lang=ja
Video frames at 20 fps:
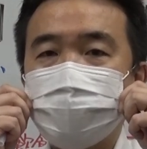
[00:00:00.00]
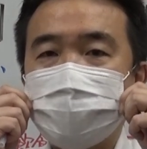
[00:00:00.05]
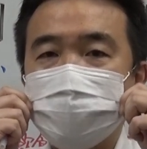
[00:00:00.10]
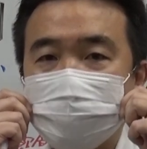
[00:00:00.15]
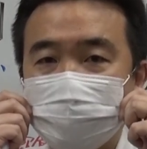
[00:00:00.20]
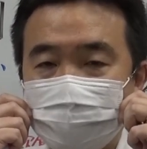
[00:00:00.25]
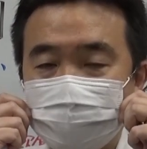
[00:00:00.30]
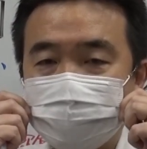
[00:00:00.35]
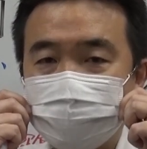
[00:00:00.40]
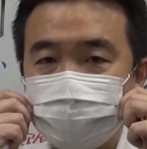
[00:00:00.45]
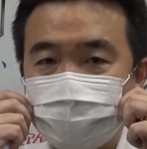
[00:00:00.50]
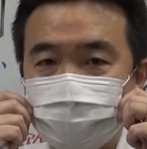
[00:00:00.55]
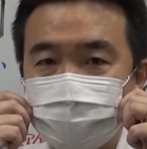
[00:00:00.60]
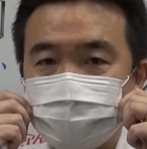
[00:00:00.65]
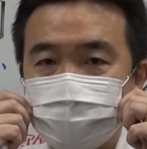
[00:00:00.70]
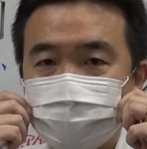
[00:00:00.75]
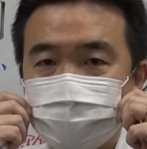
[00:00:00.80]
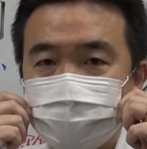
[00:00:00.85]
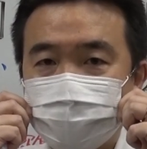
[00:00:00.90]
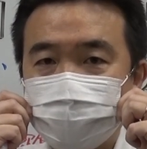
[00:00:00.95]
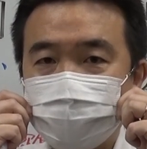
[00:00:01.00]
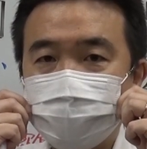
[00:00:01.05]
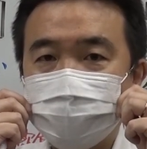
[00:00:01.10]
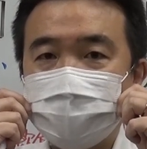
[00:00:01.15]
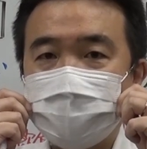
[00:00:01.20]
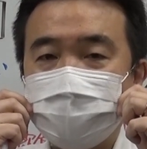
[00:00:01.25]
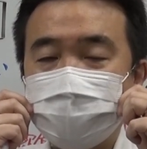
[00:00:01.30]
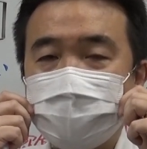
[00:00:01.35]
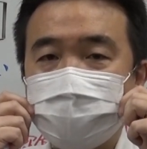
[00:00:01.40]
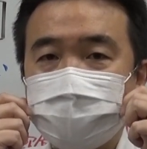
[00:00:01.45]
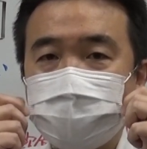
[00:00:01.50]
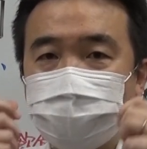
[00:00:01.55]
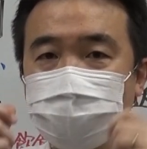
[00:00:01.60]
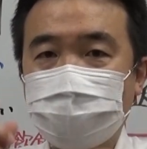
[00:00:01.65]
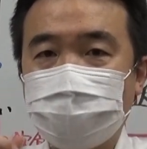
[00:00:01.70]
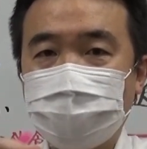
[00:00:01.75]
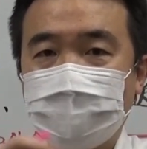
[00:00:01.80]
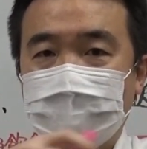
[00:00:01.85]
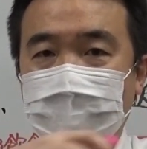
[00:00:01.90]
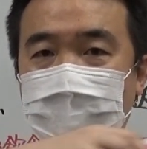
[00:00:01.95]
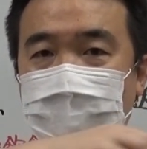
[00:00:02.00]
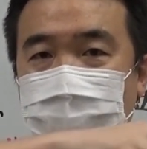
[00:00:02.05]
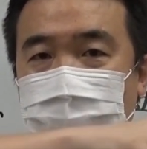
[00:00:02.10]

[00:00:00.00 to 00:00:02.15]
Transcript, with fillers: マスクするというやり方と